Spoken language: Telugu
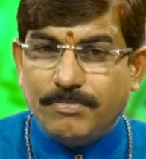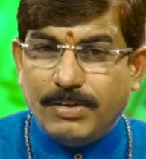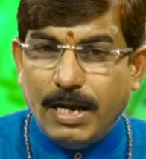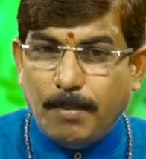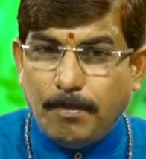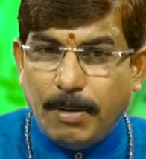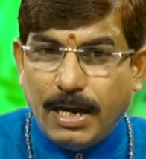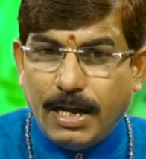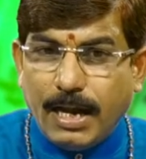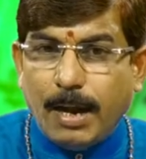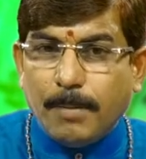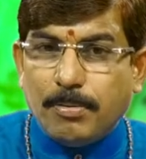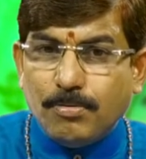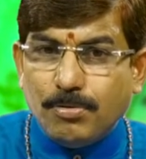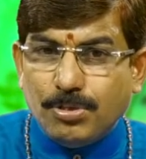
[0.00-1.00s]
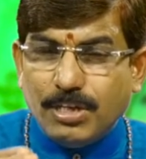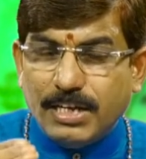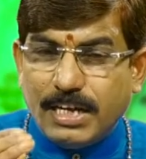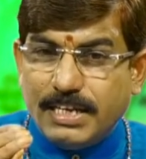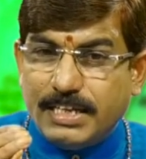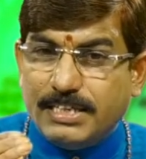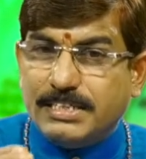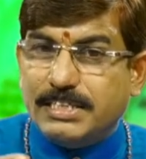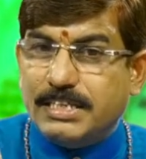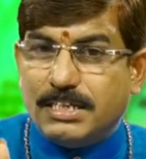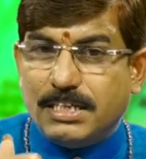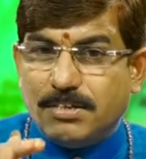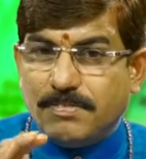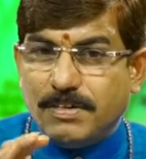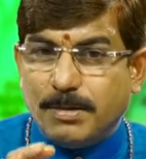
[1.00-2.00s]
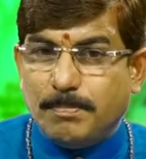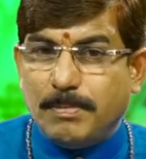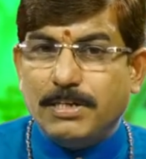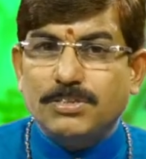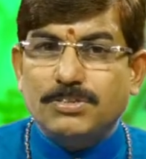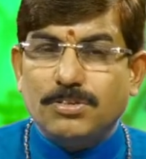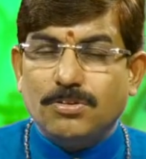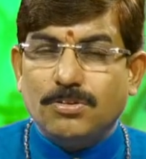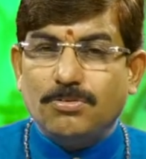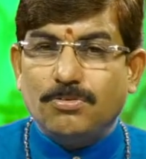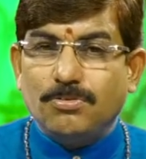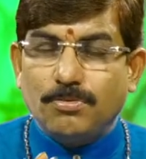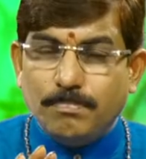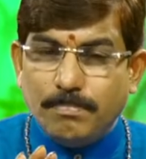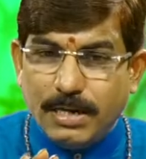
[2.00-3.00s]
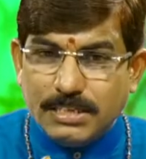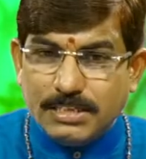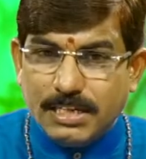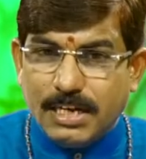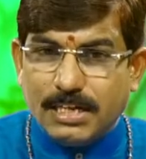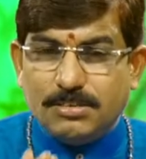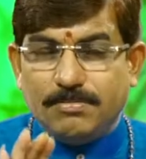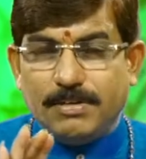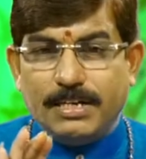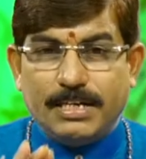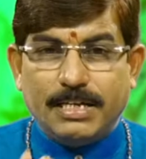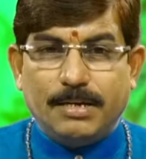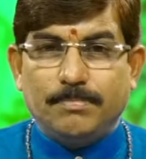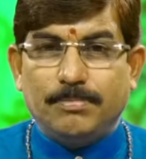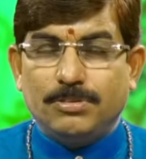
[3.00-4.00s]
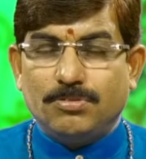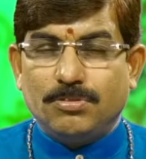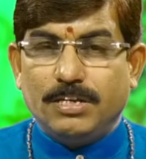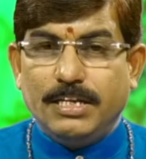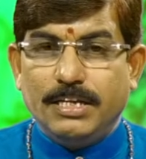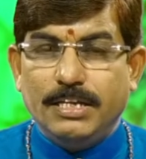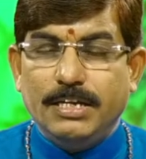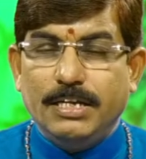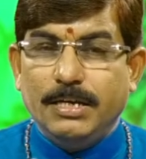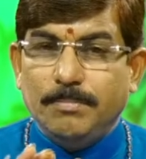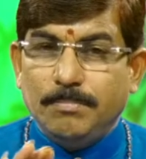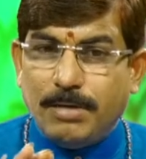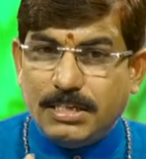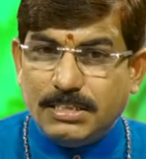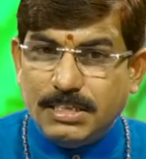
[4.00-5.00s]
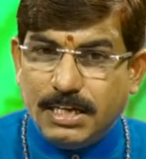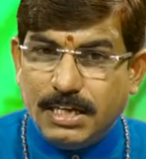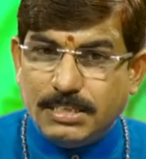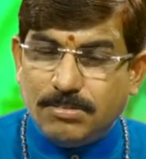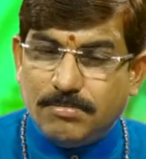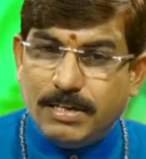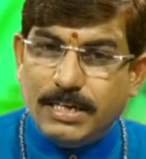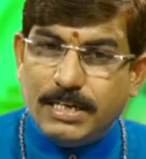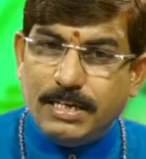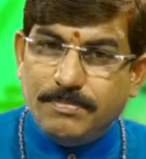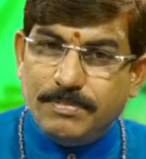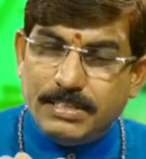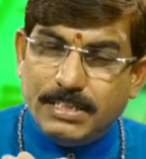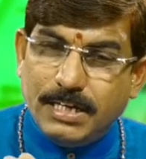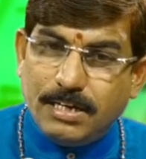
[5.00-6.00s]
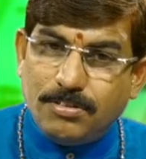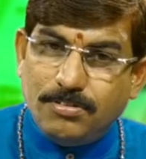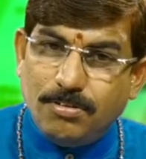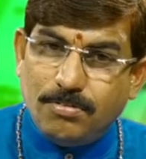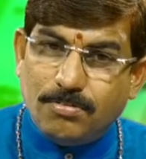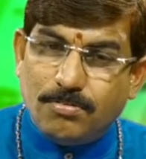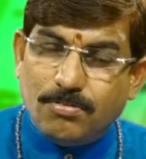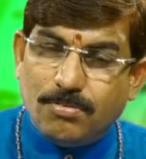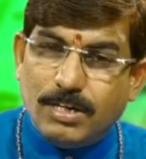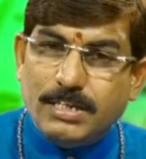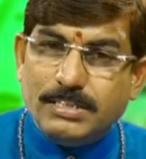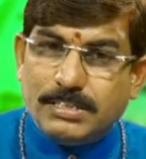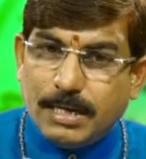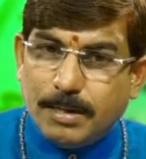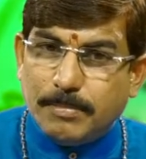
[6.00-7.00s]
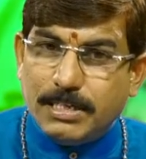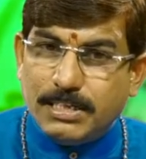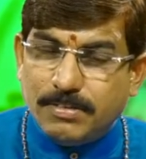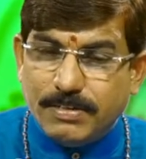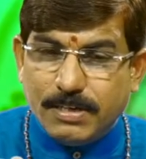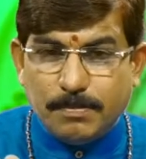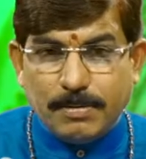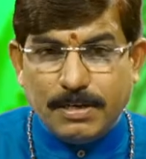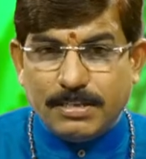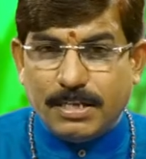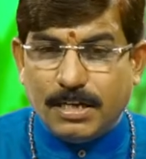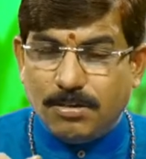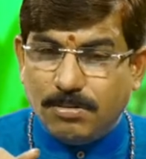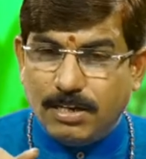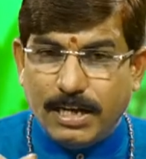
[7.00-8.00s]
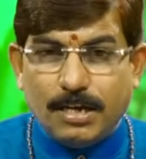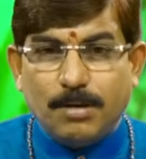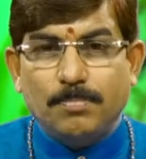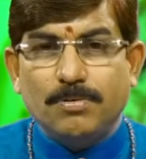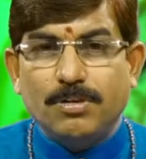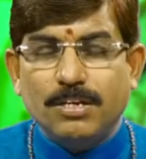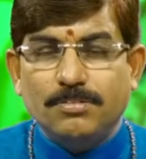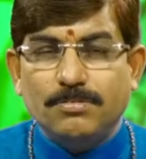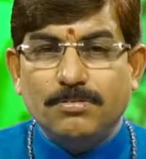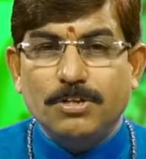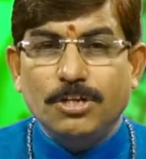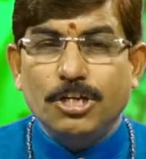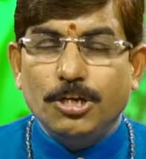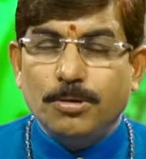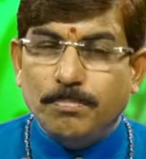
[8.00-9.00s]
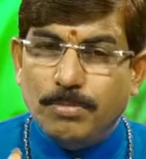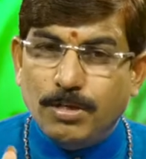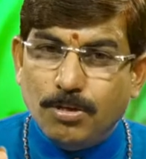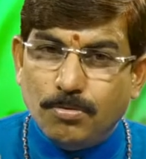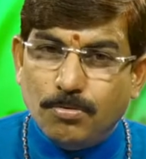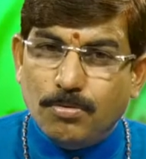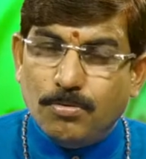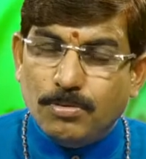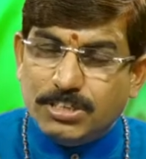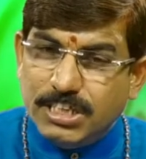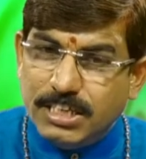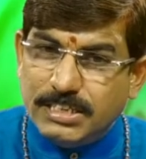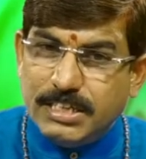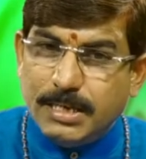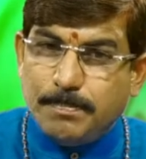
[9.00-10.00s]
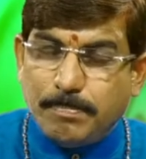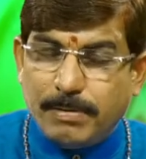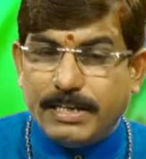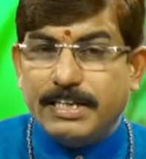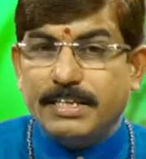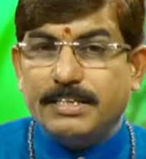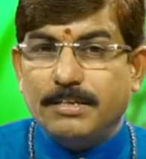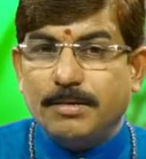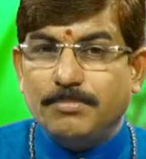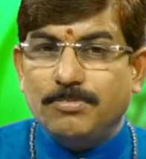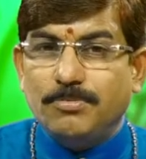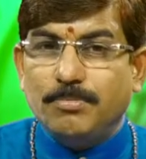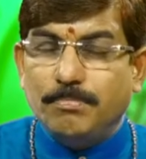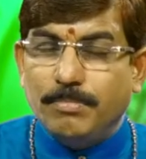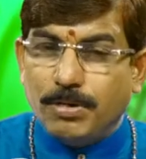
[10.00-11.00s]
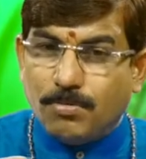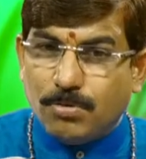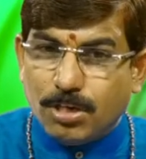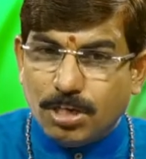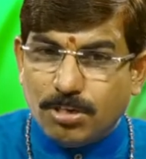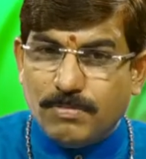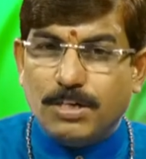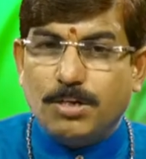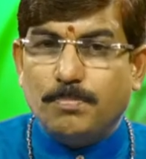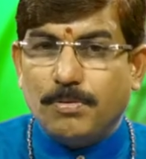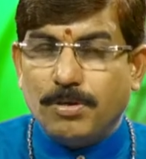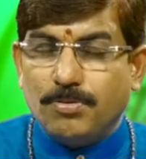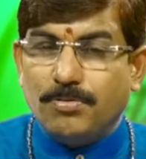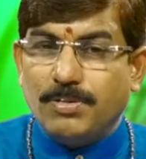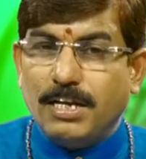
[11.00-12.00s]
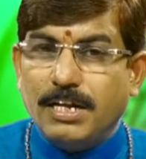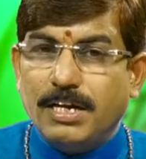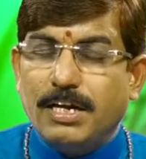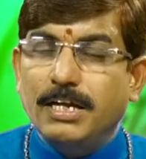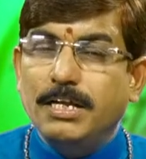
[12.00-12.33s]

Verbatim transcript: వ్యాపార అభివృద్ధి కలిగించేటటువంటి పరిస్థితులు మేషరాశి వారికి కనిపిస్తున్నాయి మేషరాశి వారికి విద్యార్థులకు కూడా సామాన్యమైన ఫలితాలు లేకపోలేదు మీరు చేసే ప్రయత్నము మీకున్నటువంటి పట్టుదల